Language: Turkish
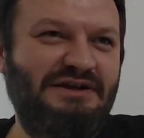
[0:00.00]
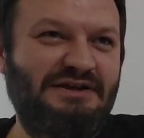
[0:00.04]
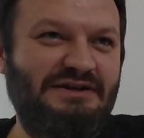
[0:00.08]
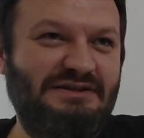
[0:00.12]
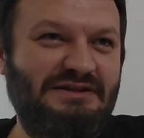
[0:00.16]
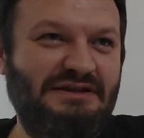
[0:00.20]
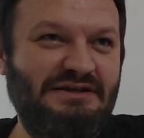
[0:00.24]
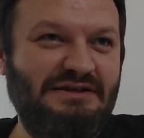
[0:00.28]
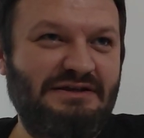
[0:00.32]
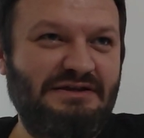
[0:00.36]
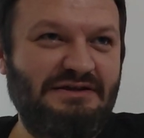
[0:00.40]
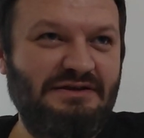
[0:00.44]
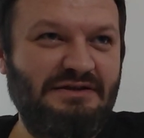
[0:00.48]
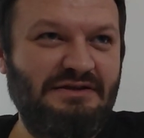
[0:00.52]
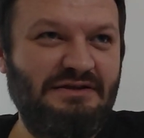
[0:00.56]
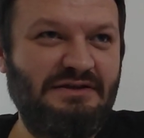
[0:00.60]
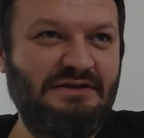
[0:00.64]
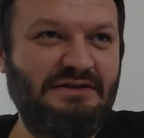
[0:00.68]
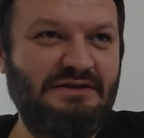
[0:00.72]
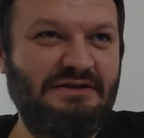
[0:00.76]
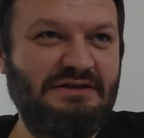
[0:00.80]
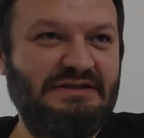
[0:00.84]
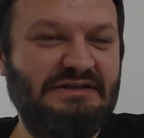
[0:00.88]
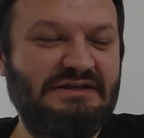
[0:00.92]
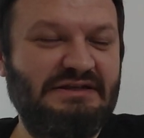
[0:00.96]
Artık
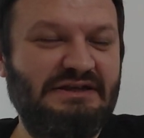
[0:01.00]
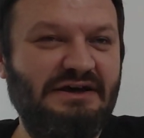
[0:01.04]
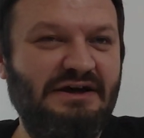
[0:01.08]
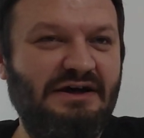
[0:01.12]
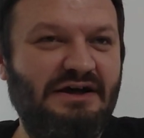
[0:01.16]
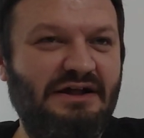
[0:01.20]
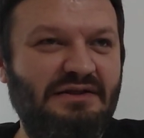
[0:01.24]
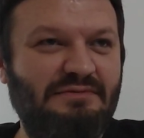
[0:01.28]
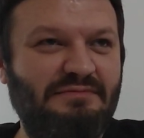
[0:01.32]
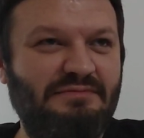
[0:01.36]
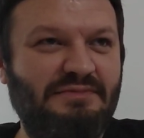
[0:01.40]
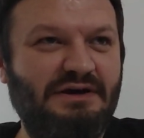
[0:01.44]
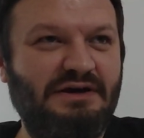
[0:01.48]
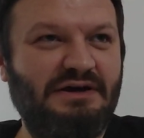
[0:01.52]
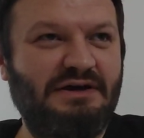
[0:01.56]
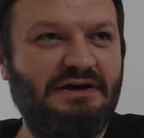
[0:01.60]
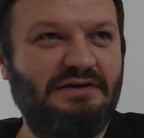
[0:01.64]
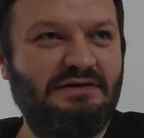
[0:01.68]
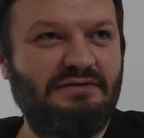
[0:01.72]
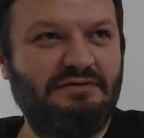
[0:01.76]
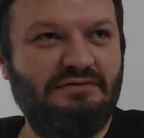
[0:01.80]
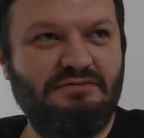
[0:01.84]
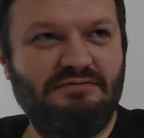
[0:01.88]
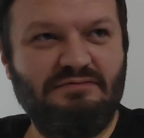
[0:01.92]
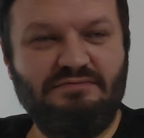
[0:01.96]
hani riski almak
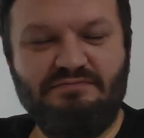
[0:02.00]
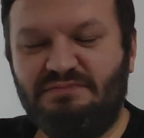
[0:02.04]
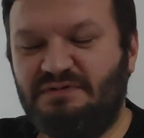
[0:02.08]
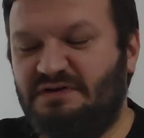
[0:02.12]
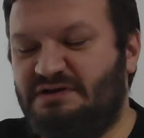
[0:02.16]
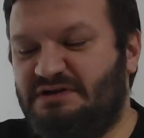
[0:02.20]
e,